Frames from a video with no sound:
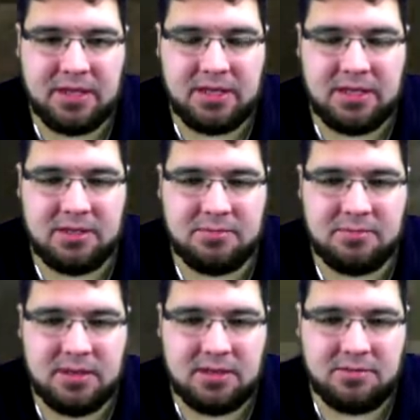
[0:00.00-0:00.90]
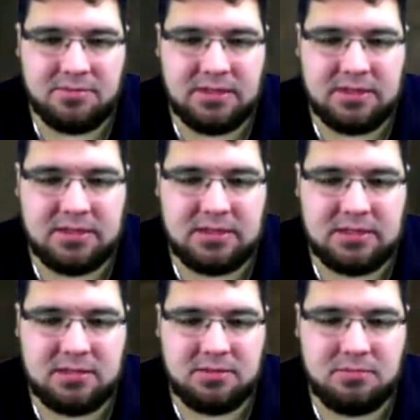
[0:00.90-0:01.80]
Ähm, will
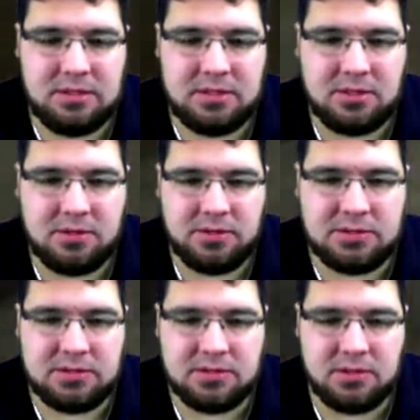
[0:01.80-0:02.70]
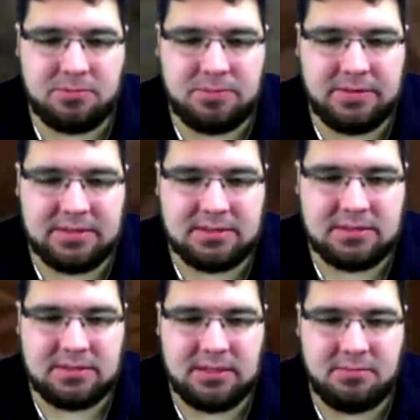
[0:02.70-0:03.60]
ich mich heute
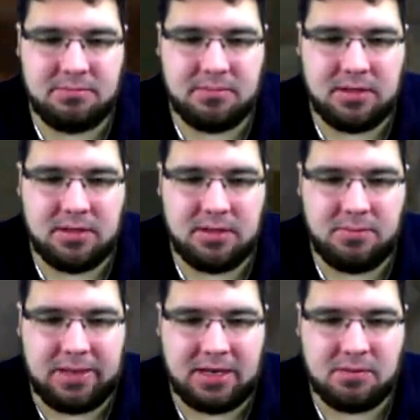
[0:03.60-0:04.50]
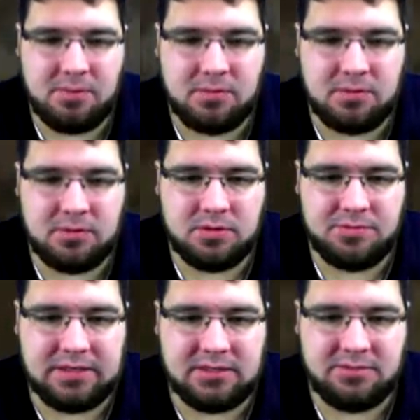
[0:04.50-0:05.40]
komplett dem äh, Bergbau
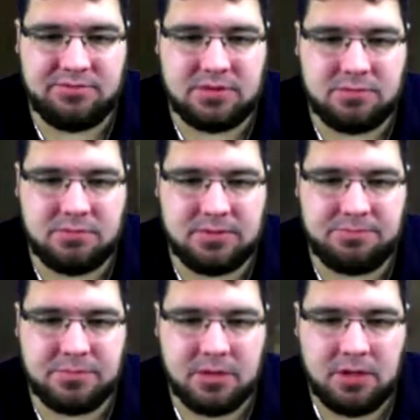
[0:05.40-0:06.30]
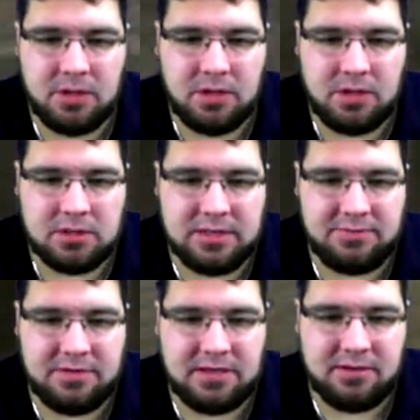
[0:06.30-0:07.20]
weiter widmen, da
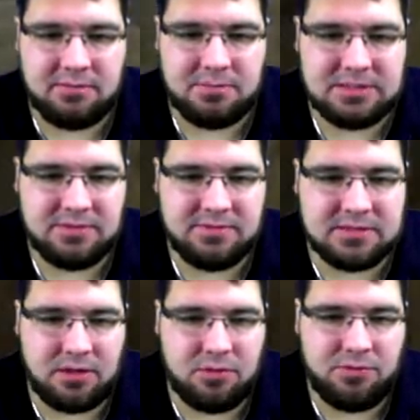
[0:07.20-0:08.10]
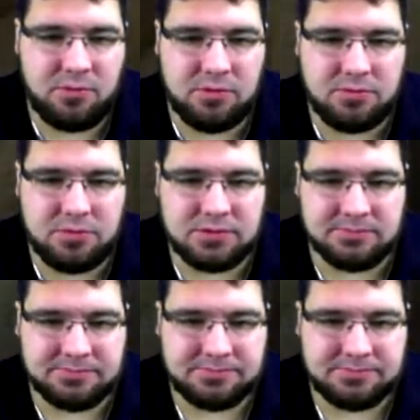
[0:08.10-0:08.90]
wir ein bisschen was aufholen müssen.